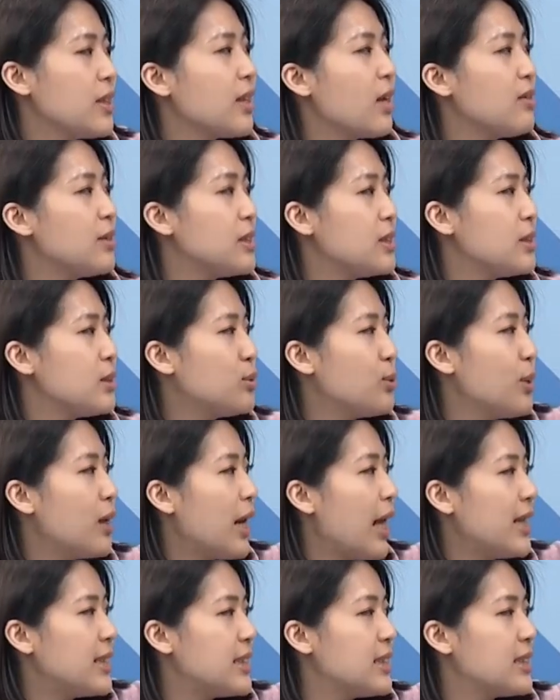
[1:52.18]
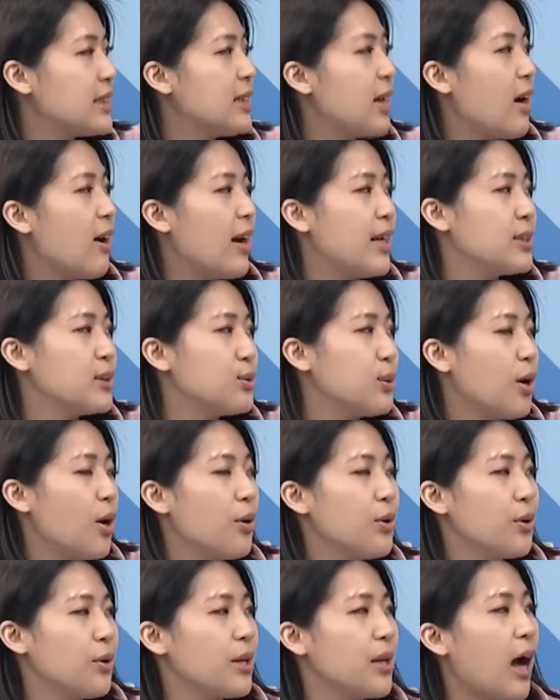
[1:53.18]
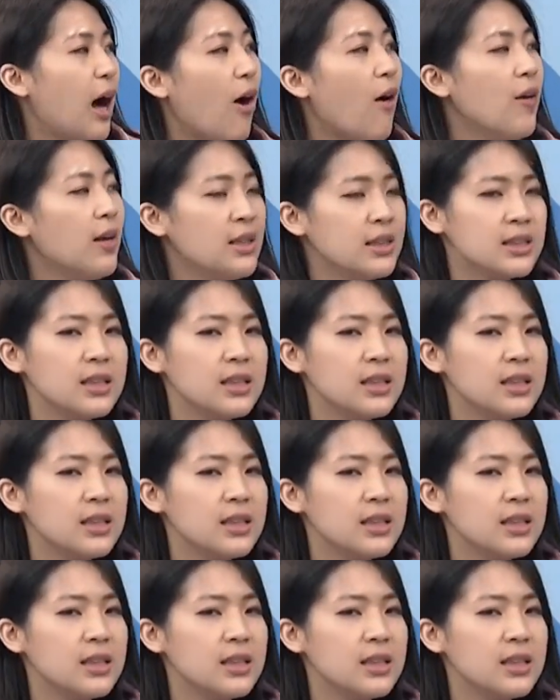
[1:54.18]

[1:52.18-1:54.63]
到底是对赖清德好，还是对侯友谊好？